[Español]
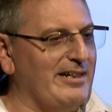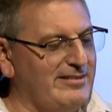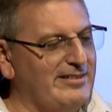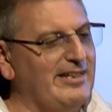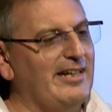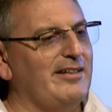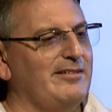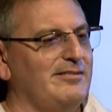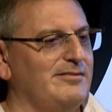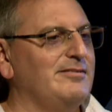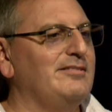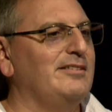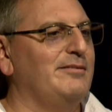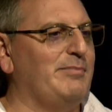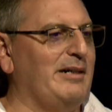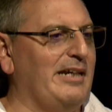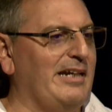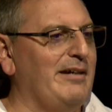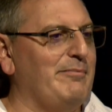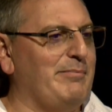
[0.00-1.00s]
hacer,
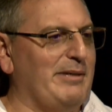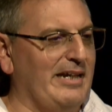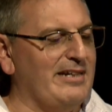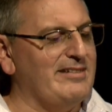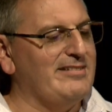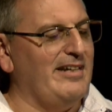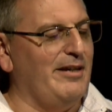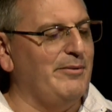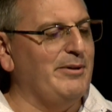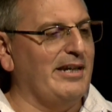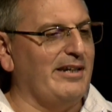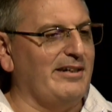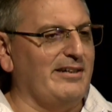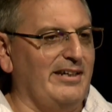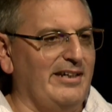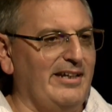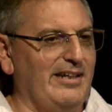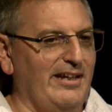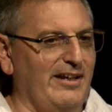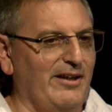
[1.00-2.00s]
para, saber
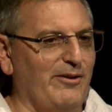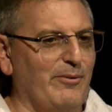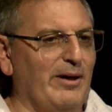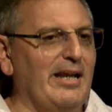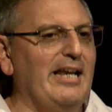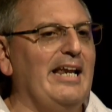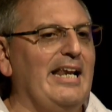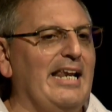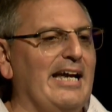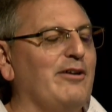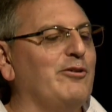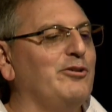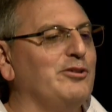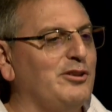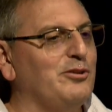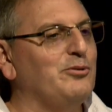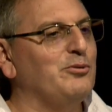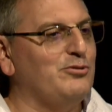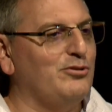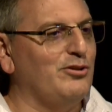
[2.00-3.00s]
eh, cuál es la
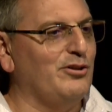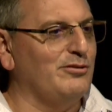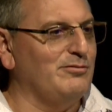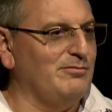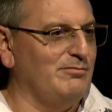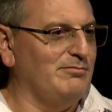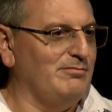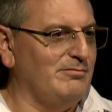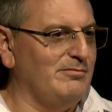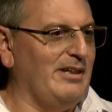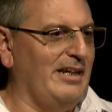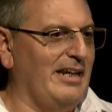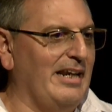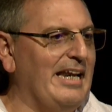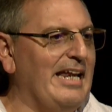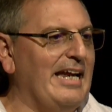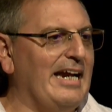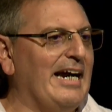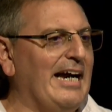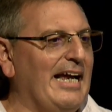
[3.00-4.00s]
constitución
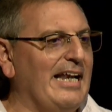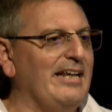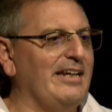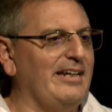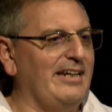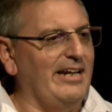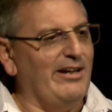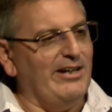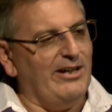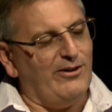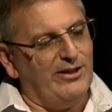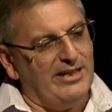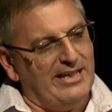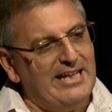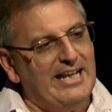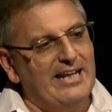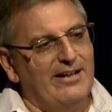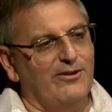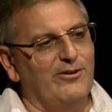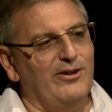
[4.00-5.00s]
legal
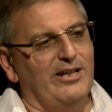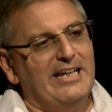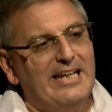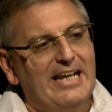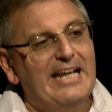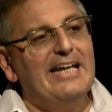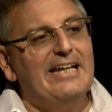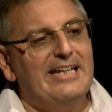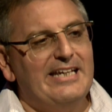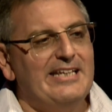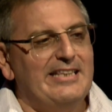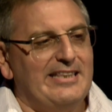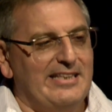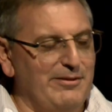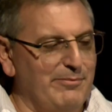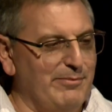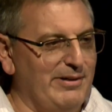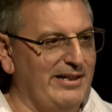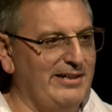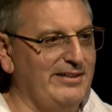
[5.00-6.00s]

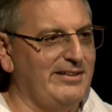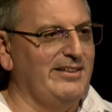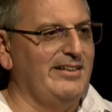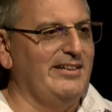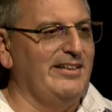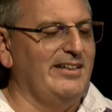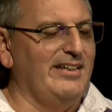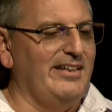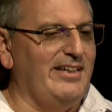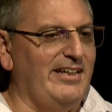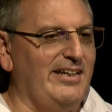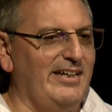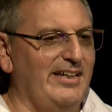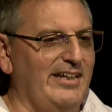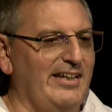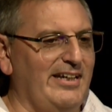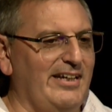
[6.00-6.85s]
ilegítima. Eh,